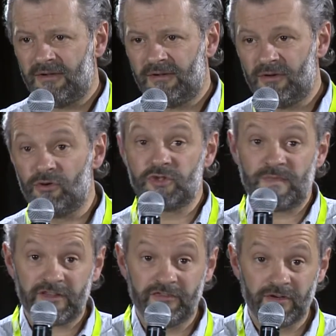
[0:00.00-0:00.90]
euh, le
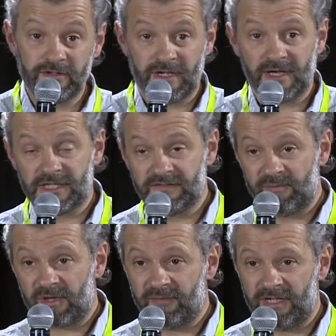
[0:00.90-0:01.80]
smartphone, hein, qui
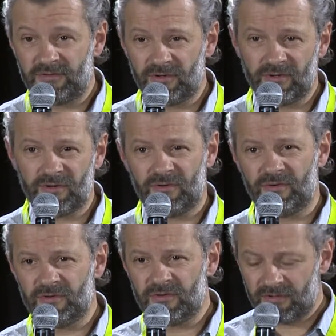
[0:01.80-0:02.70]
va permettre
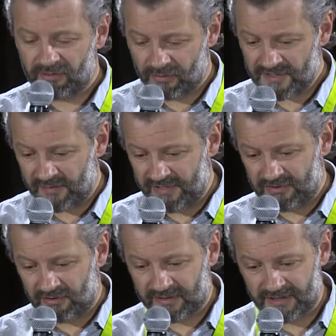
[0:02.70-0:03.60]
aux,
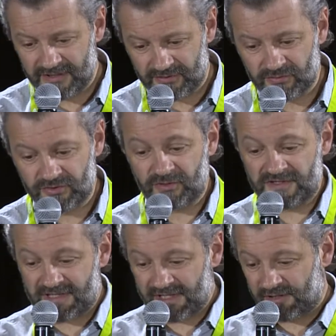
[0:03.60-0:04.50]
habitants qui sont sur
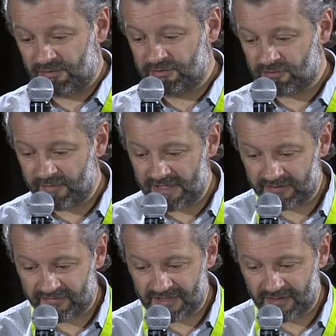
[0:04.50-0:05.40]
cette agriculture urbaine,
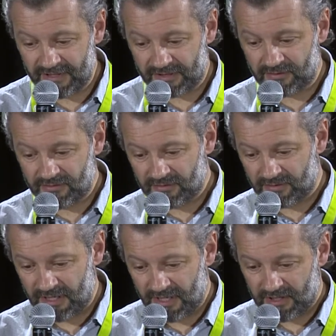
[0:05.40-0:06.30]
en fait, eh
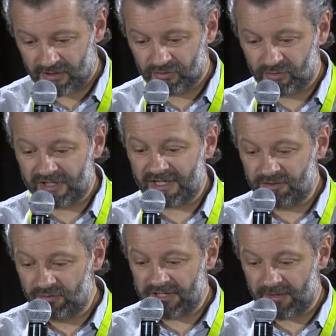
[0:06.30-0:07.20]
de créer
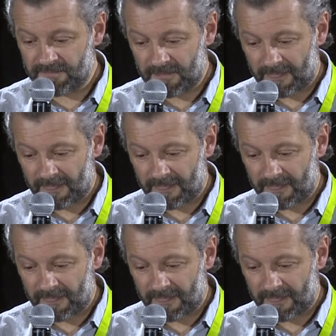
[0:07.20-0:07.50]
du lien.